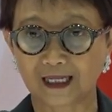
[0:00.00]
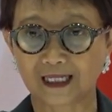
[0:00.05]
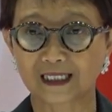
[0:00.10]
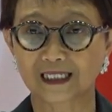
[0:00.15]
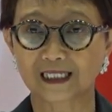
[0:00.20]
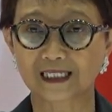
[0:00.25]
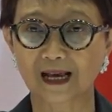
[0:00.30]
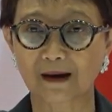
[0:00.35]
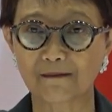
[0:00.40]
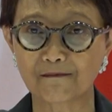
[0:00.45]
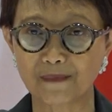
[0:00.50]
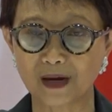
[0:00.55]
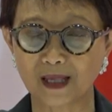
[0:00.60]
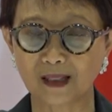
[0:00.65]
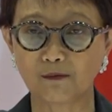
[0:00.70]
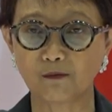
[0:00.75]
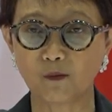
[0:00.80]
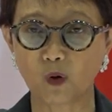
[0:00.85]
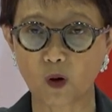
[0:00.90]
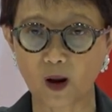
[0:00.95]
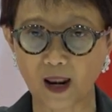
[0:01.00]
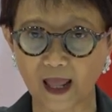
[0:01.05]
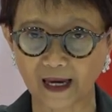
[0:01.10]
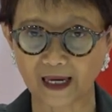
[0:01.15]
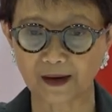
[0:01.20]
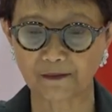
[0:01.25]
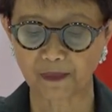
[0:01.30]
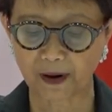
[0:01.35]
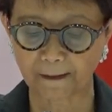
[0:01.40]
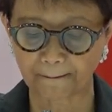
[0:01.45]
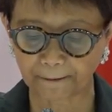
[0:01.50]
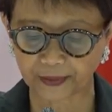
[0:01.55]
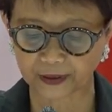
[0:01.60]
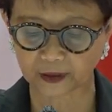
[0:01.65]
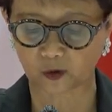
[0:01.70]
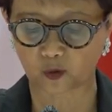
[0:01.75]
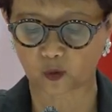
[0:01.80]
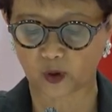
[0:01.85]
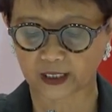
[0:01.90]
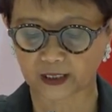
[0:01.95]
sambil mulai
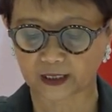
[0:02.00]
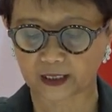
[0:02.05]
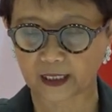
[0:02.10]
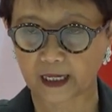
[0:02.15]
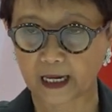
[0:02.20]
memperkuat